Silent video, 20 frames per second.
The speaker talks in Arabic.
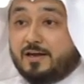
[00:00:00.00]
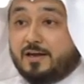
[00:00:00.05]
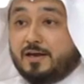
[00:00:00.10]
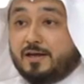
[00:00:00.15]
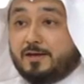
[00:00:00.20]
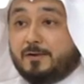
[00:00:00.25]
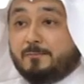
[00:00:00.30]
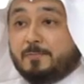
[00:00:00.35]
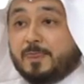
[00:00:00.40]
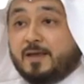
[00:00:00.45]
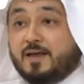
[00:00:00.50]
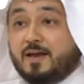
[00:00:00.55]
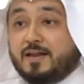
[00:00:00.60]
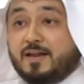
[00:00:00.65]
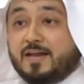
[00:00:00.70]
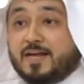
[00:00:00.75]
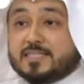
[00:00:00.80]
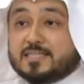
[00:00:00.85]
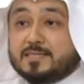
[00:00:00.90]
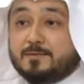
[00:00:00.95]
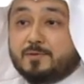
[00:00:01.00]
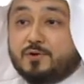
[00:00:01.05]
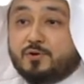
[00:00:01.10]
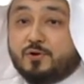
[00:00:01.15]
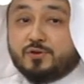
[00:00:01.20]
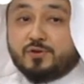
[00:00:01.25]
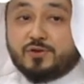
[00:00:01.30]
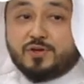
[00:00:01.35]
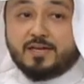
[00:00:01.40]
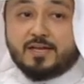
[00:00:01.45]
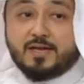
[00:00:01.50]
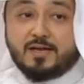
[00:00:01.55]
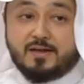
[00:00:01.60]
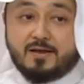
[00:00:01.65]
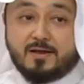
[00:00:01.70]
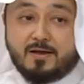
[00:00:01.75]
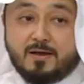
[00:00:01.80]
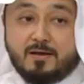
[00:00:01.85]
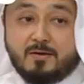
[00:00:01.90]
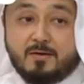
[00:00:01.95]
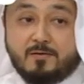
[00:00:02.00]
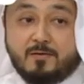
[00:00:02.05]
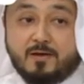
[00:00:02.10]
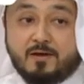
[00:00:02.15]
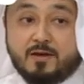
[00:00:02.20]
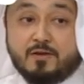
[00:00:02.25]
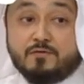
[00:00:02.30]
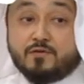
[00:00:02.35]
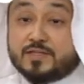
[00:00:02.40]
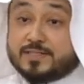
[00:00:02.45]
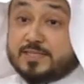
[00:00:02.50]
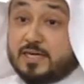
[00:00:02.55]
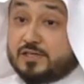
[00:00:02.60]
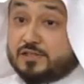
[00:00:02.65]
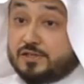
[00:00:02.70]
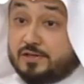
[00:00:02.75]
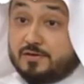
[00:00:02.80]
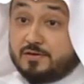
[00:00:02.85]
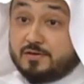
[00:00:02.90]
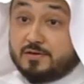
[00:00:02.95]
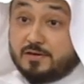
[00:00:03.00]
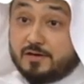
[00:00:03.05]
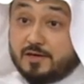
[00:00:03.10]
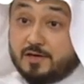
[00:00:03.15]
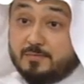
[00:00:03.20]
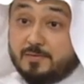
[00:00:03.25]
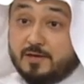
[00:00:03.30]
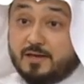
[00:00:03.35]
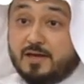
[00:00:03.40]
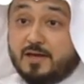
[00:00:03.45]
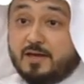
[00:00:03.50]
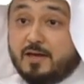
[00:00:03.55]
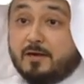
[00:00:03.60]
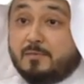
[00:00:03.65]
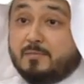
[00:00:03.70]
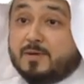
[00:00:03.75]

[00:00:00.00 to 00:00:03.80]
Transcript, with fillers: يعني لازم تحطي لها انفراستراكشر آه، طيب مم.